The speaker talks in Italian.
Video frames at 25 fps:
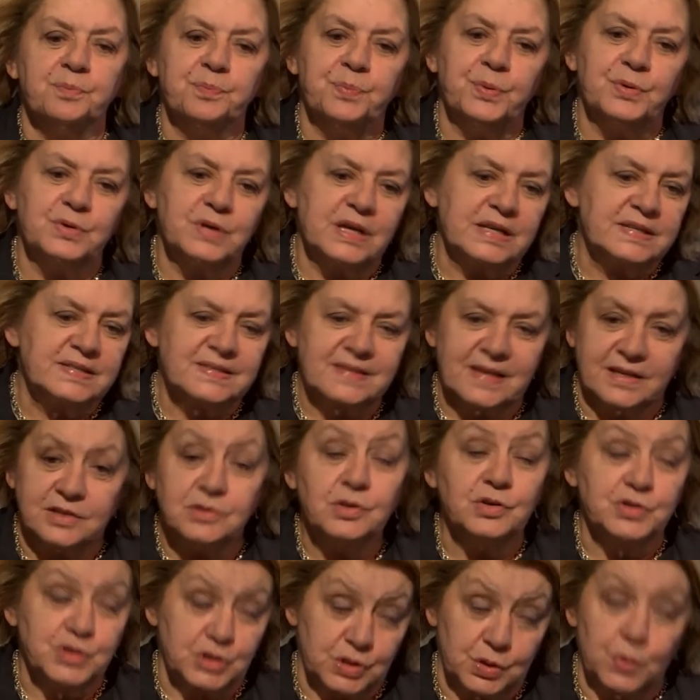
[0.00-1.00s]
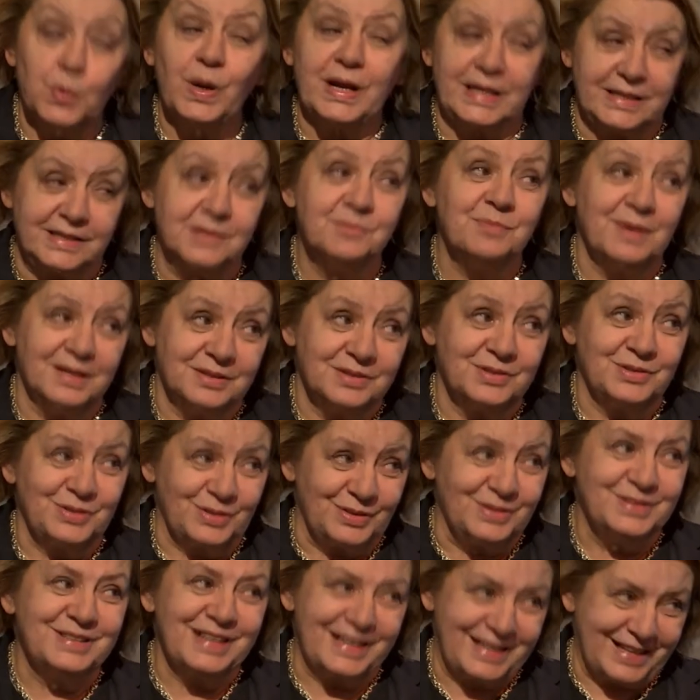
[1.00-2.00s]
pur essendoci quel dibattito
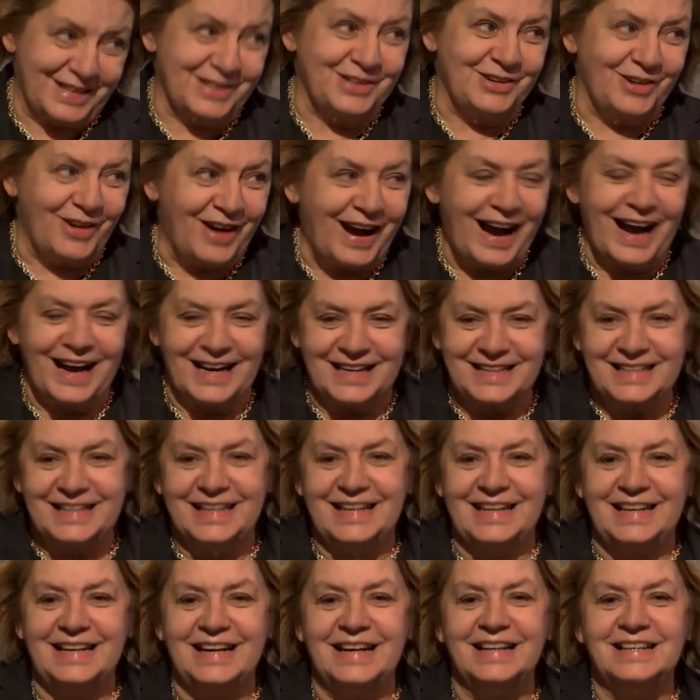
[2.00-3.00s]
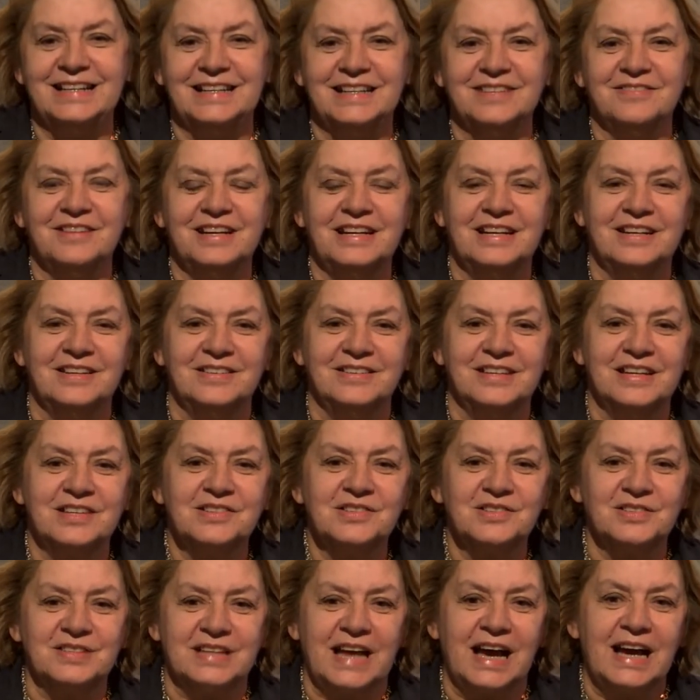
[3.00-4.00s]
interno anche a livello
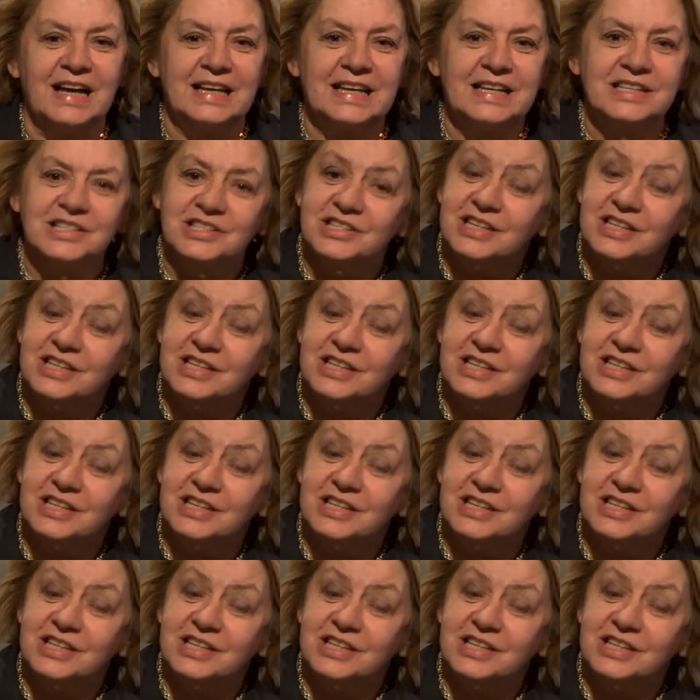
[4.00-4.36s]
regionale,